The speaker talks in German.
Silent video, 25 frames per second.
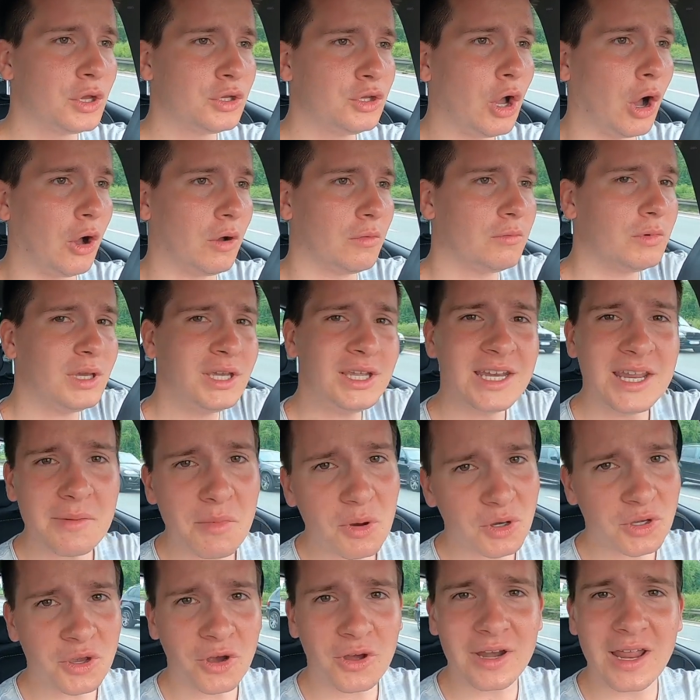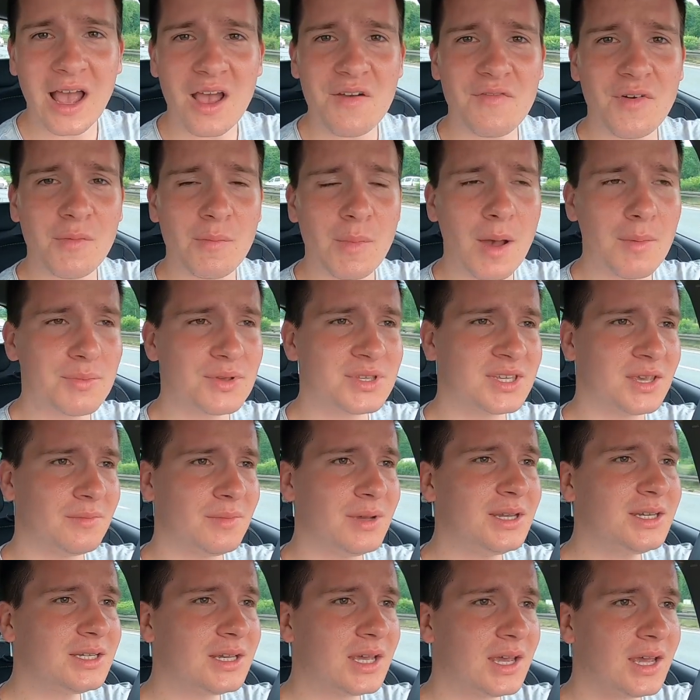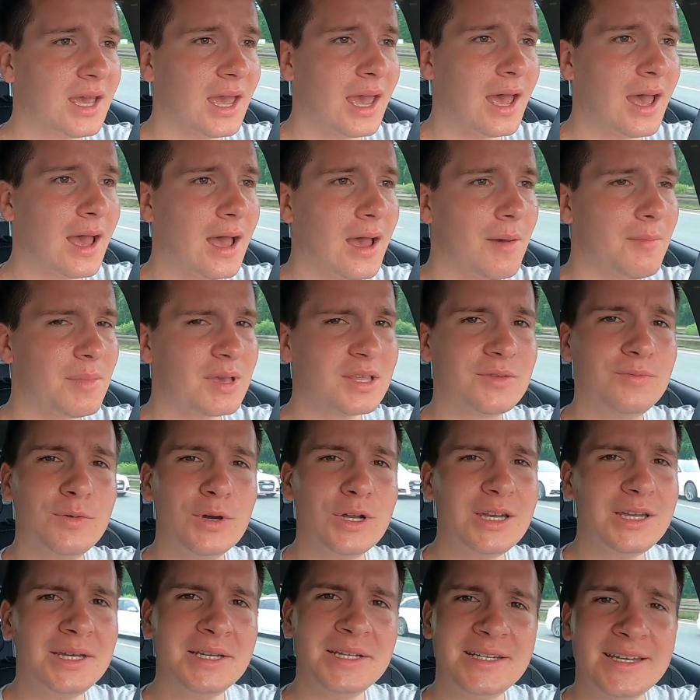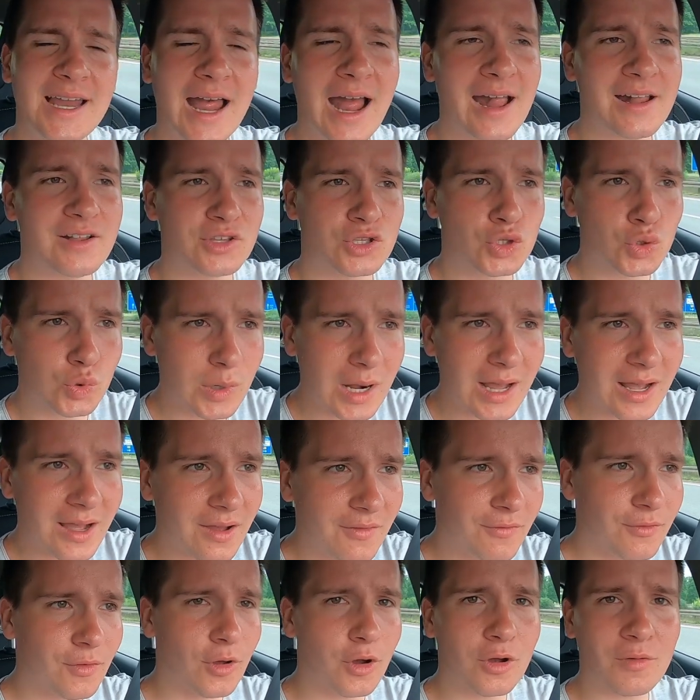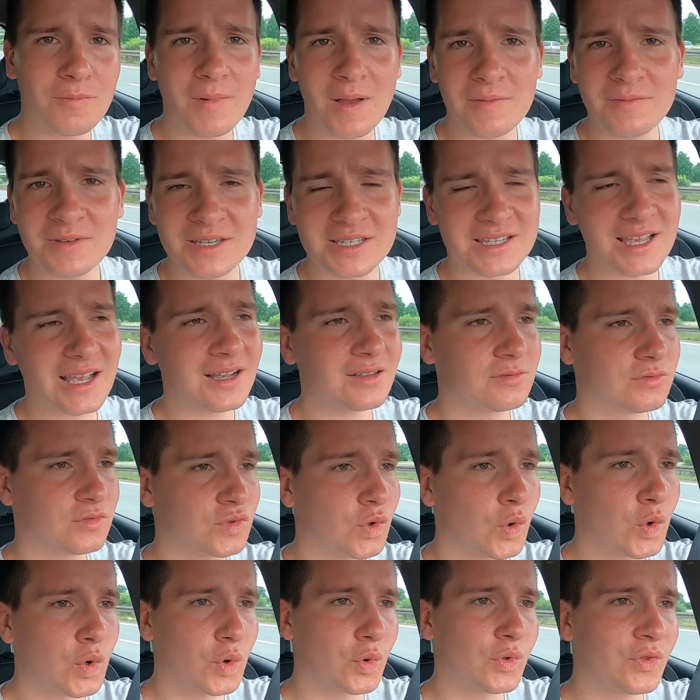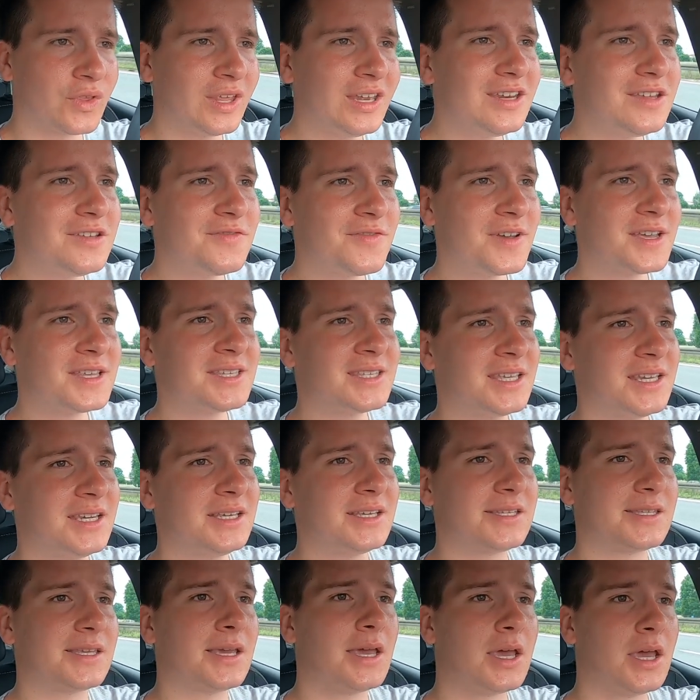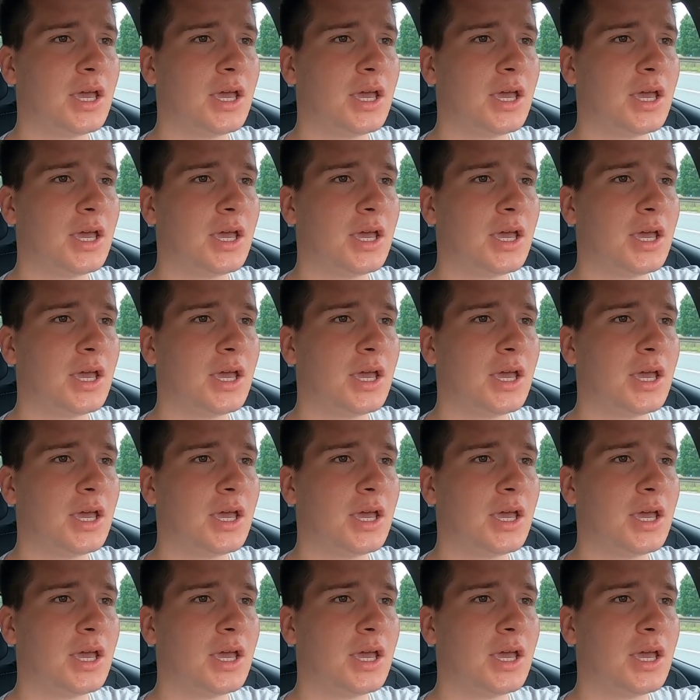Ja, ich nehme euch heute einfach mal ein bisschen mit. Ähm, es wird nicht ein allzu langer Vlog, weil wie gesagt, so groß sind die Feste nicht.